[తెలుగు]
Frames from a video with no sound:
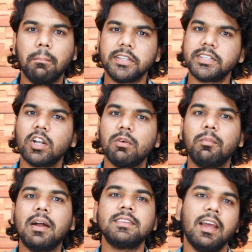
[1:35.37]
బడ్జెట్లో
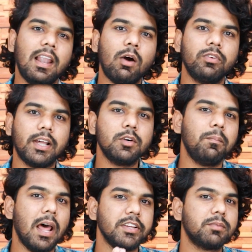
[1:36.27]
మొబైల్స్ ఎలా ఉంటాయో
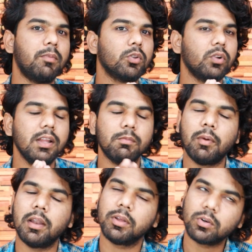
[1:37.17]
ప్లాస్టిక్ బాడీతోని
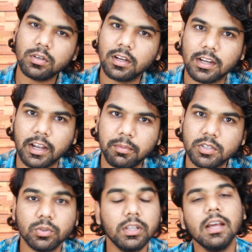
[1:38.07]
మొబైల్ మీకు
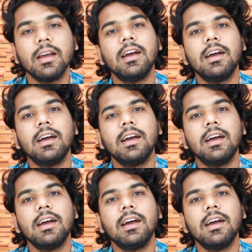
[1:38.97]
కనిపిస్తుంది